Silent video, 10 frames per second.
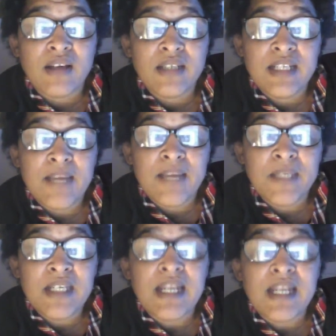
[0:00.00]
Il a
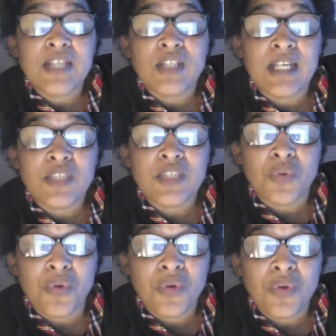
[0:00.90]
mis la lettre, la
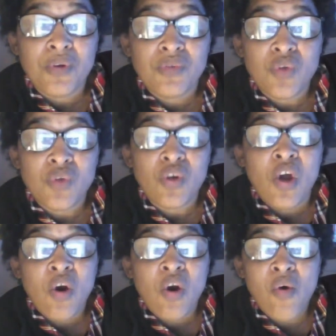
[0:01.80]
lettre E. Donc,
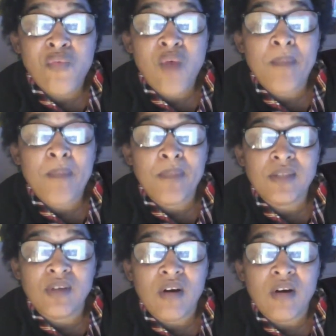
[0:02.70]
on voit
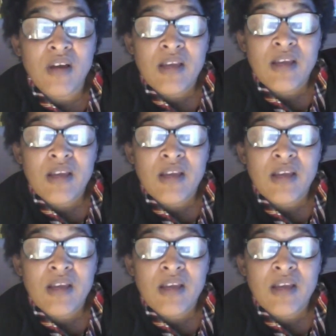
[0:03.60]
Pandore.